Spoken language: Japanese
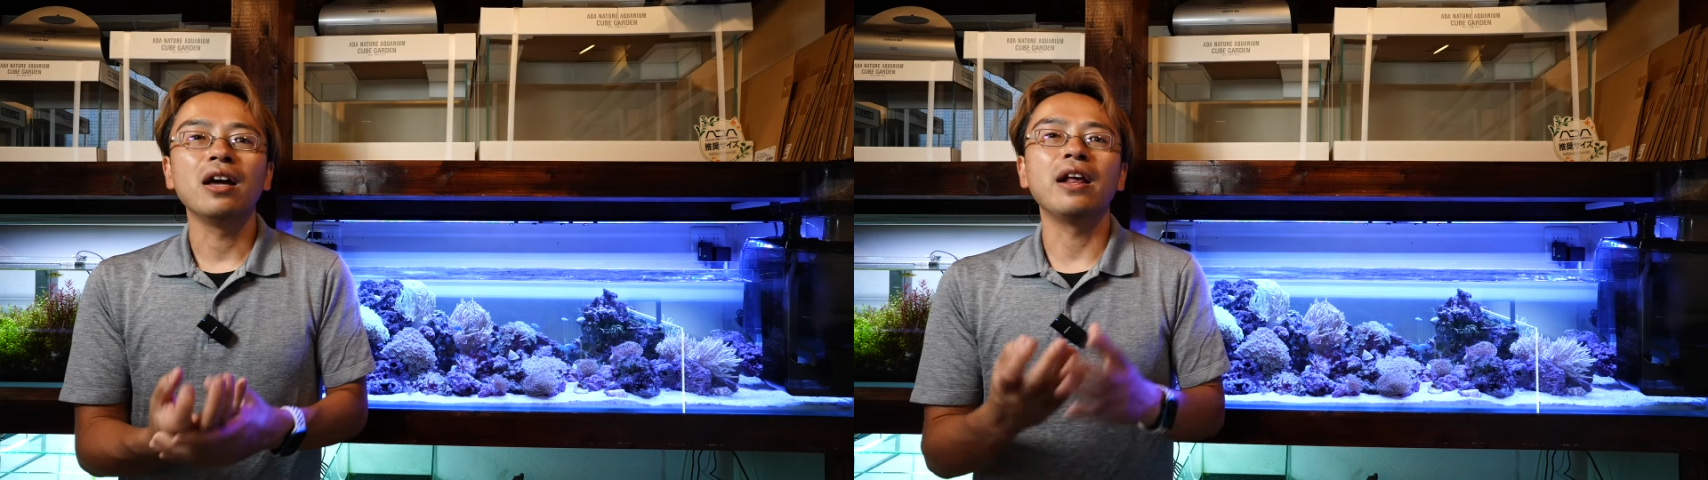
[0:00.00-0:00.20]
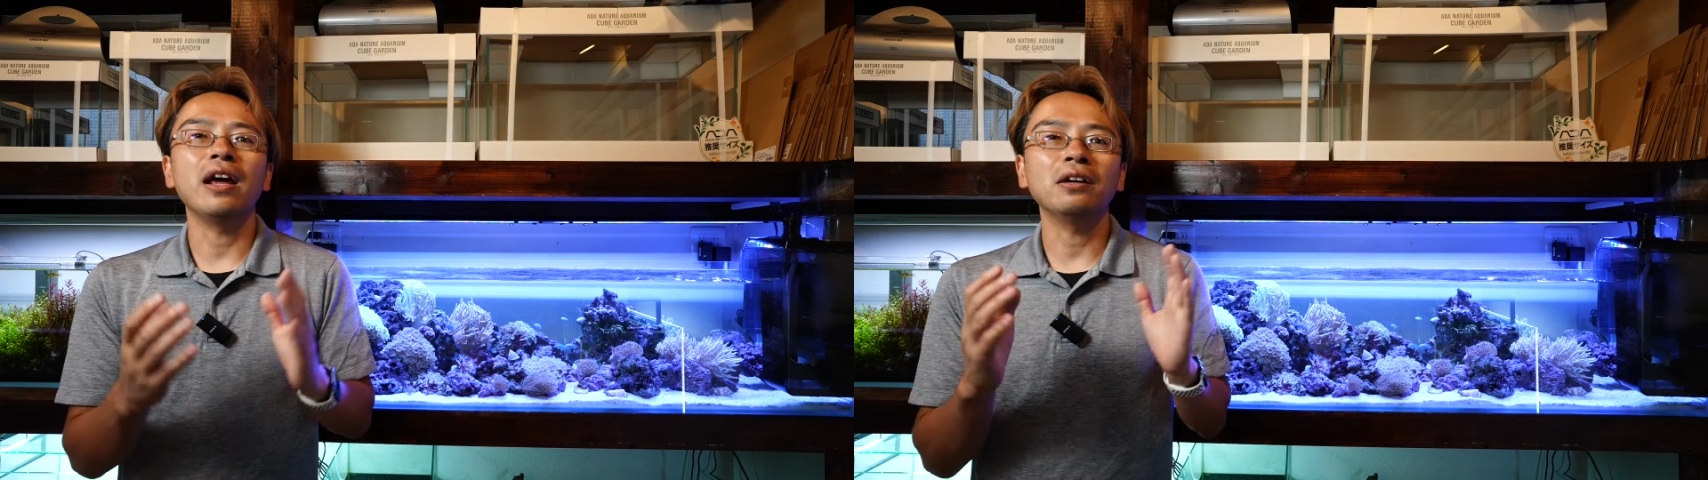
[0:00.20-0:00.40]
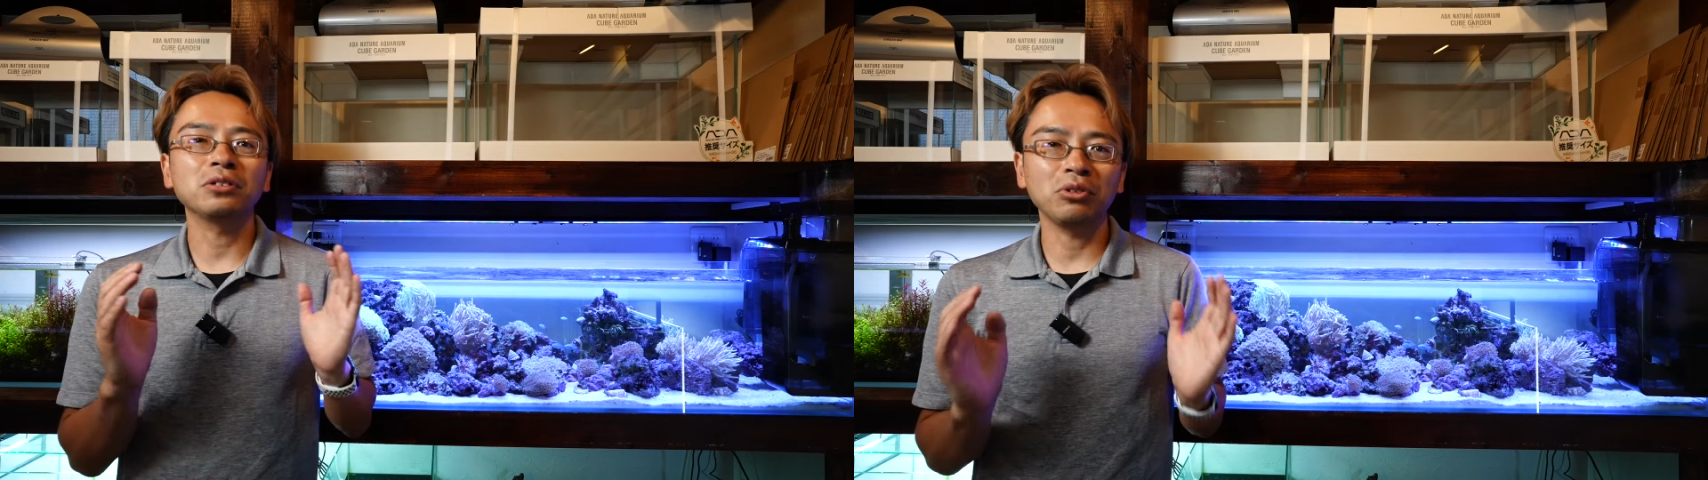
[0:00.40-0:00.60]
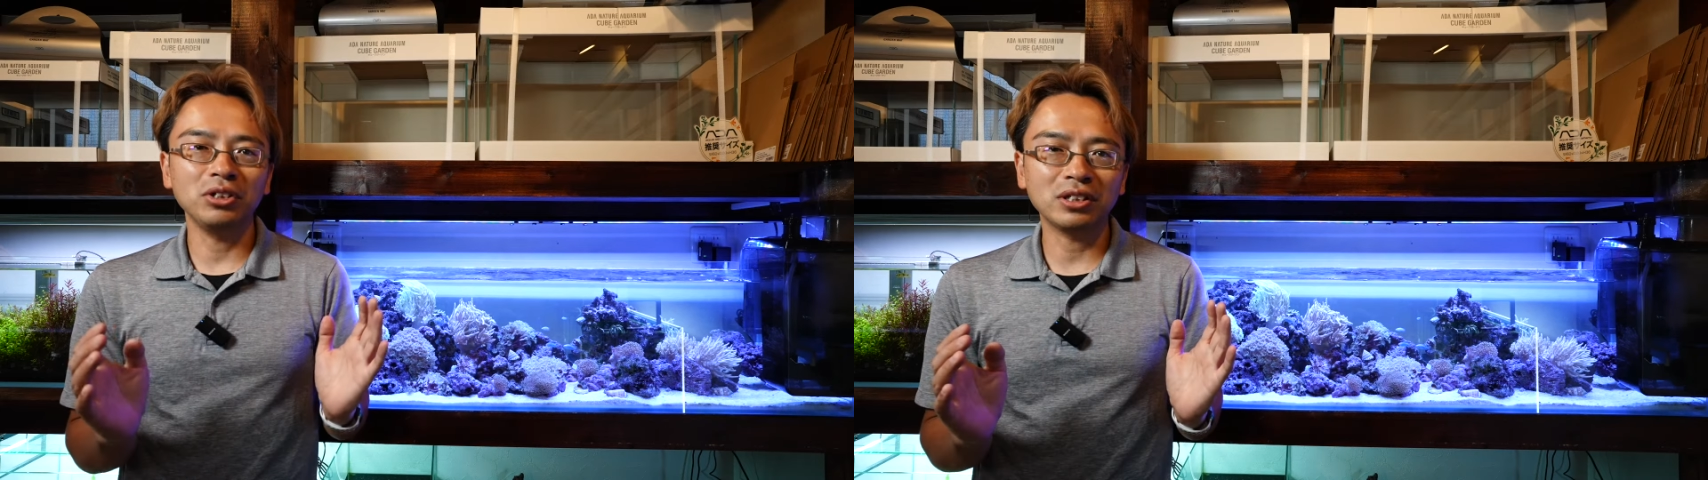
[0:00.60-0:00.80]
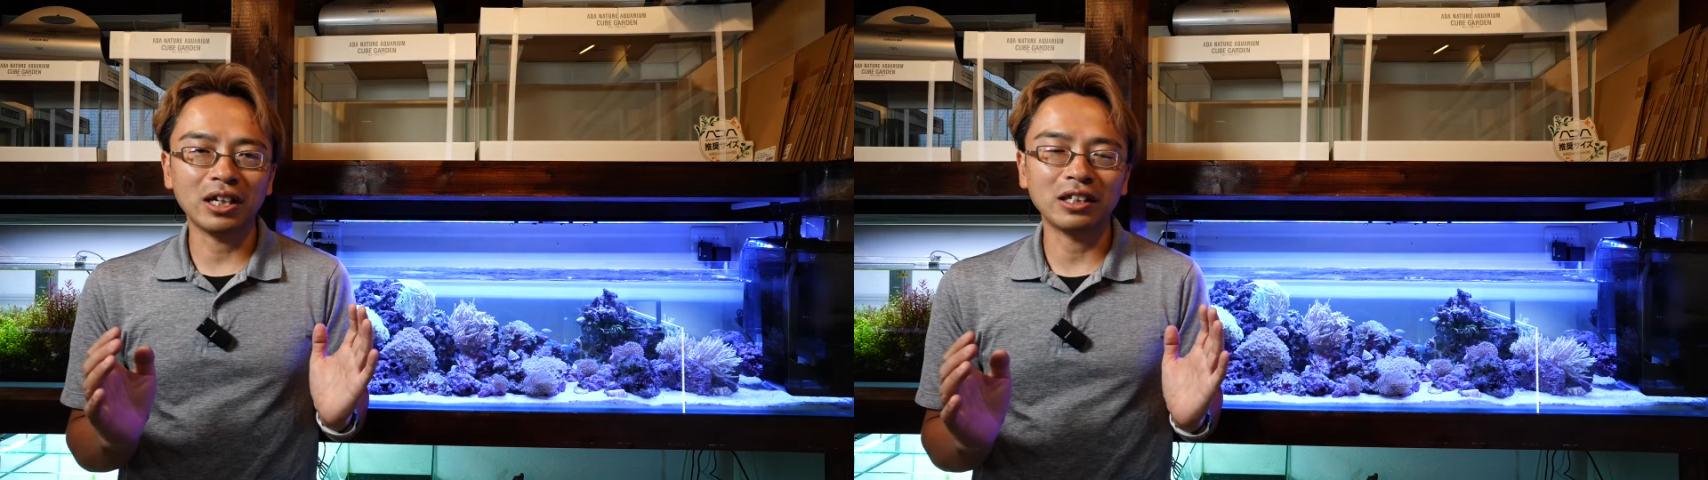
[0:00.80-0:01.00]
レイアウト
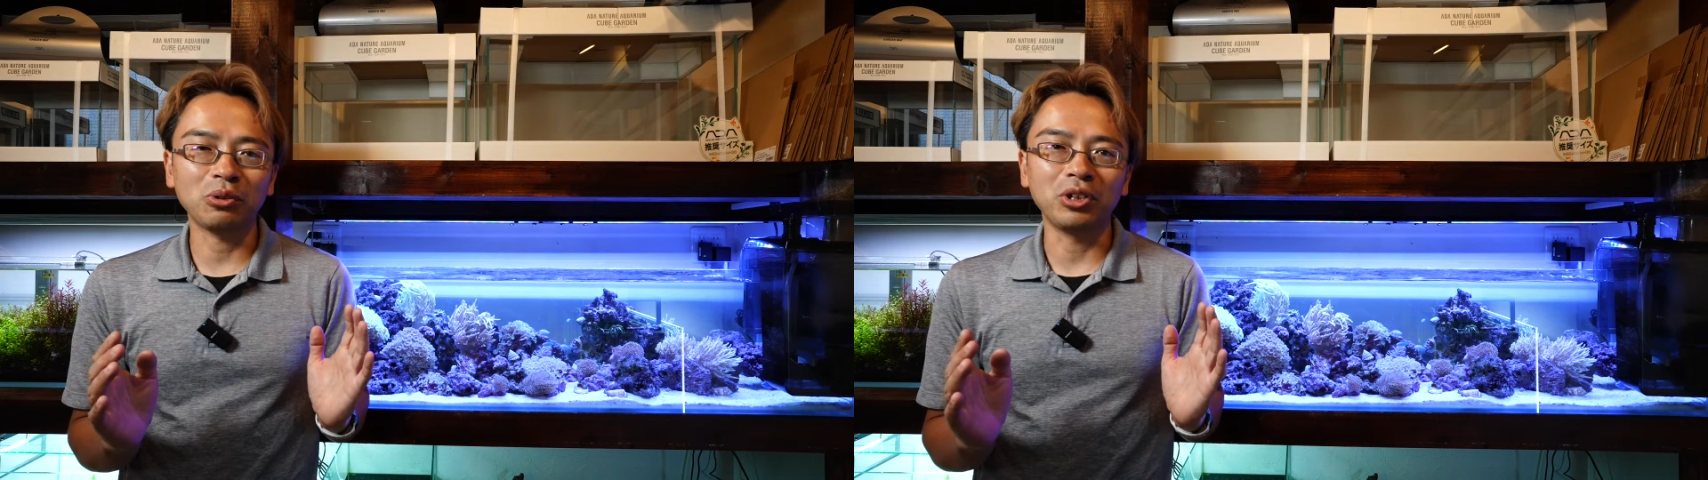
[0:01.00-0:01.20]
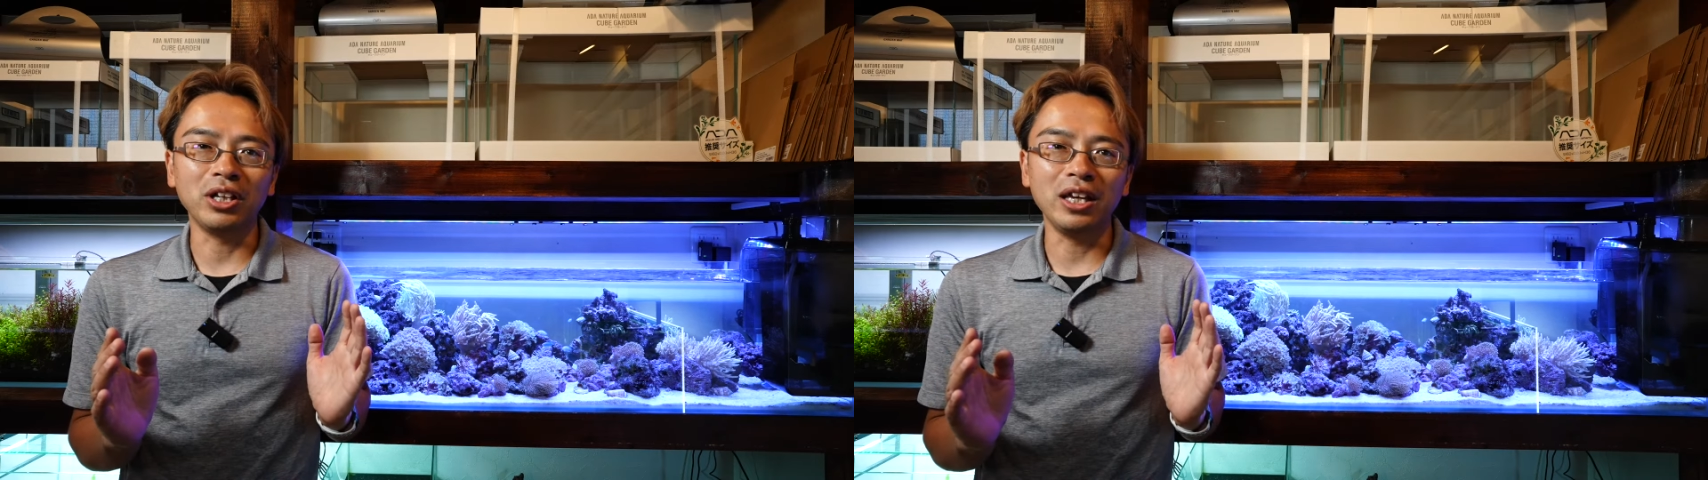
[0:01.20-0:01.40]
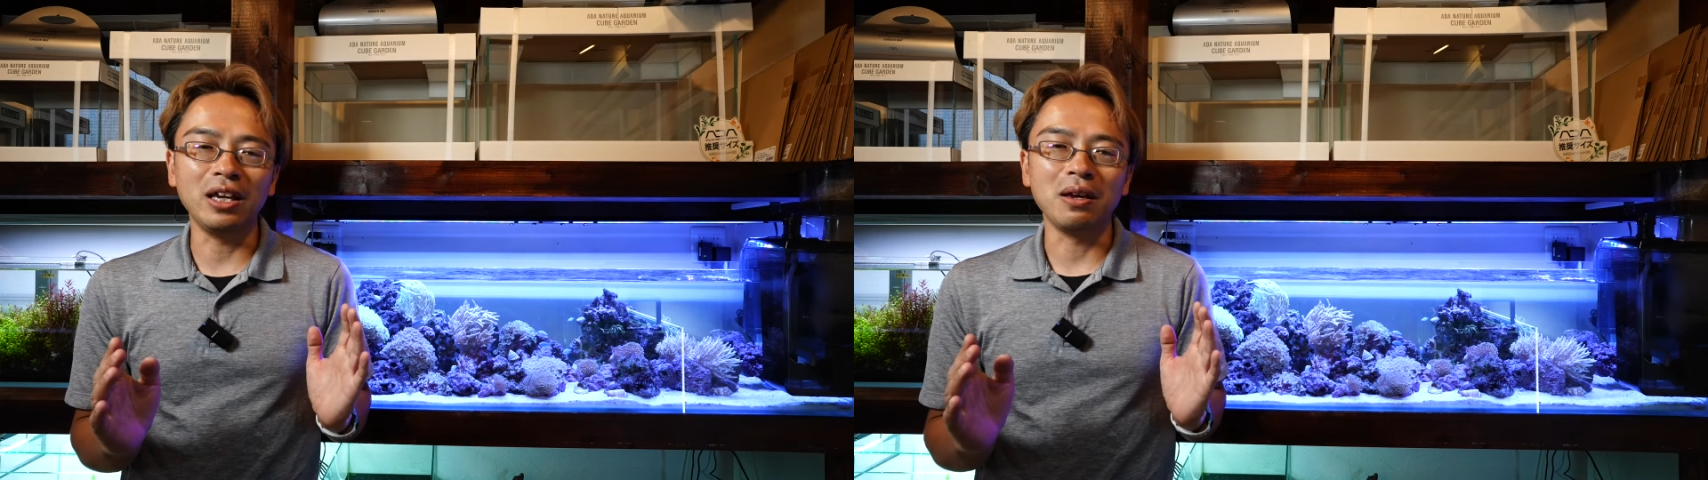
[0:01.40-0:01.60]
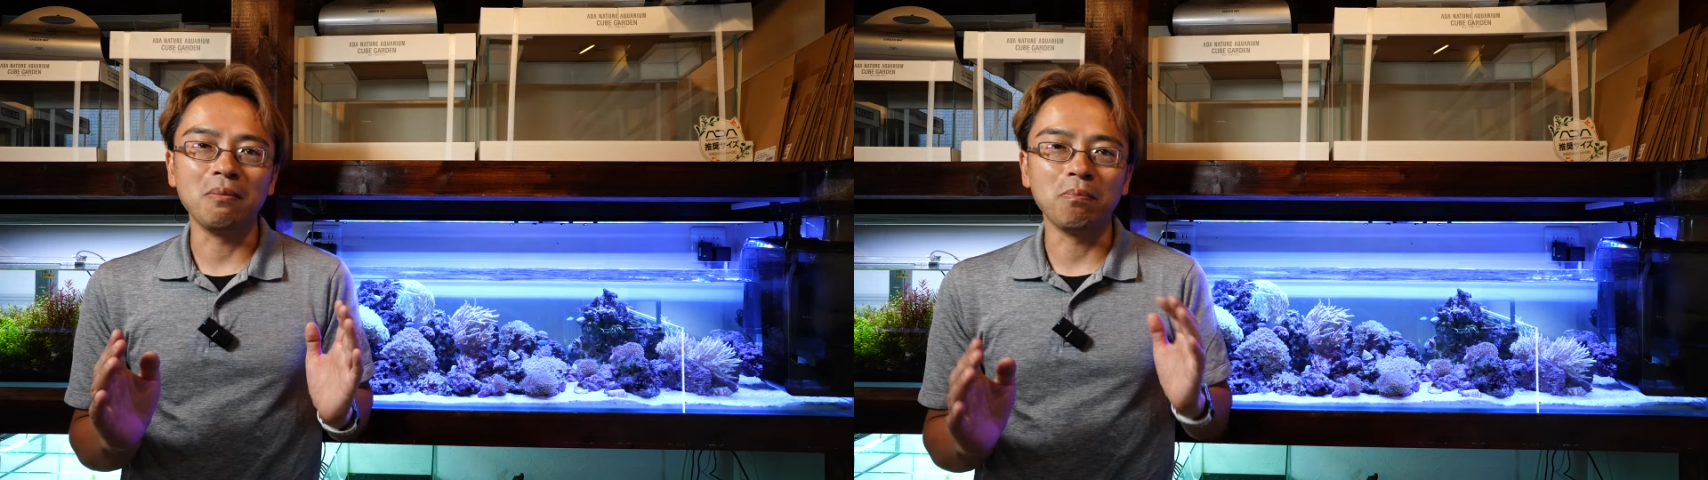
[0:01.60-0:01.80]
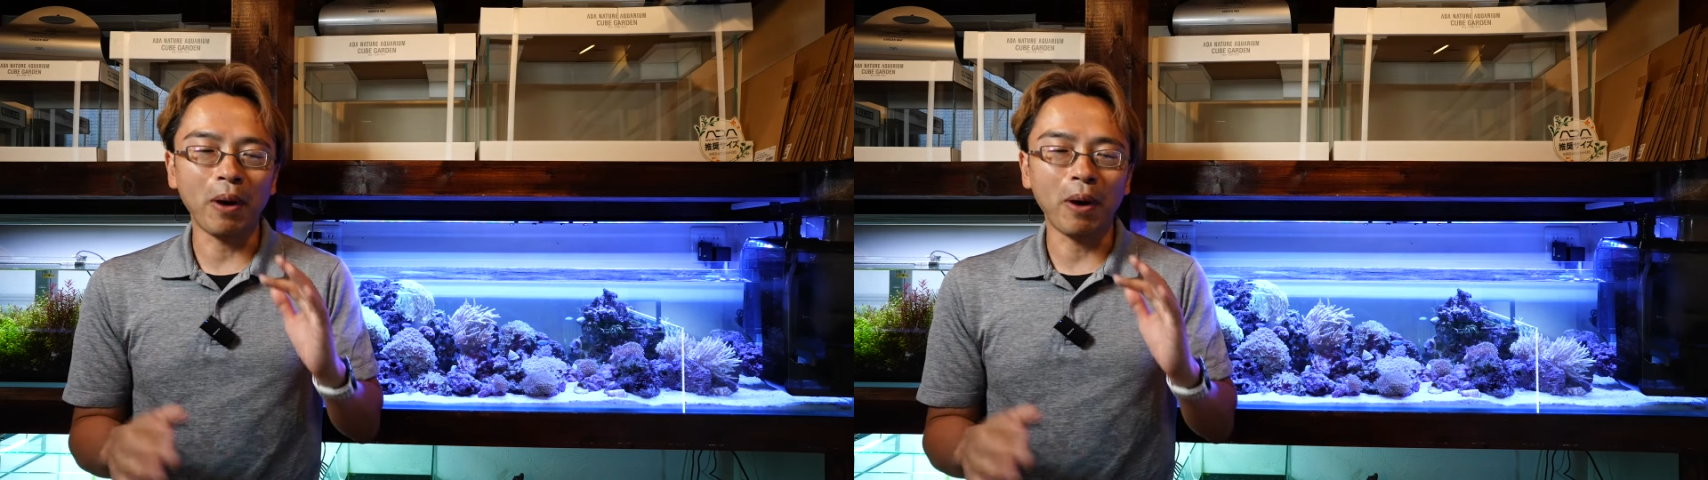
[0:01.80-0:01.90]
に使った時に